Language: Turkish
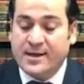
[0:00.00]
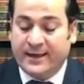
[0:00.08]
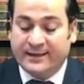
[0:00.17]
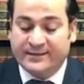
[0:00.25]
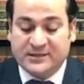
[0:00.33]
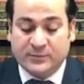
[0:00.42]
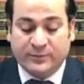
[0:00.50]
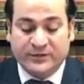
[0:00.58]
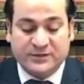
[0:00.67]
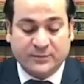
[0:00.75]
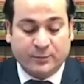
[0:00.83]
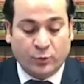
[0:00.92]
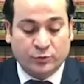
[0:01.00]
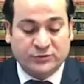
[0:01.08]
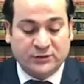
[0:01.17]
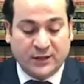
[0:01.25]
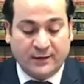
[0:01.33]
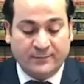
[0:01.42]
eski
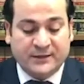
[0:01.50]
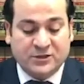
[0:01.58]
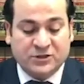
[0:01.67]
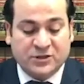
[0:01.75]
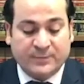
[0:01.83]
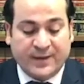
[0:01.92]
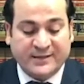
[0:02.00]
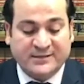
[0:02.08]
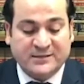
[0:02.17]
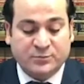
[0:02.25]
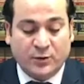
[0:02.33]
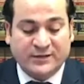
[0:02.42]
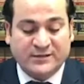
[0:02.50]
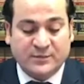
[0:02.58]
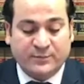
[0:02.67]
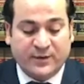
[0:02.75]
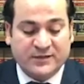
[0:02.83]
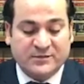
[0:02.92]
pasaportta girişte bensiz bu
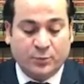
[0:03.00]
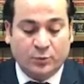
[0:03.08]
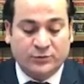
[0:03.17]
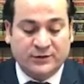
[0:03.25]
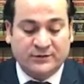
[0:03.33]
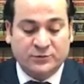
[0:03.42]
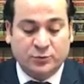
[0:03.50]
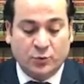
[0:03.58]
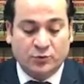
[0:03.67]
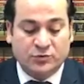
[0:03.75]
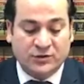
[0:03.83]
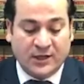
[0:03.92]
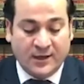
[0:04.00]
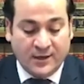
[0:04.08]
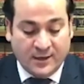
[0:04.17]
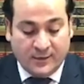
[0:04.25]
eski pasaport yanında olsa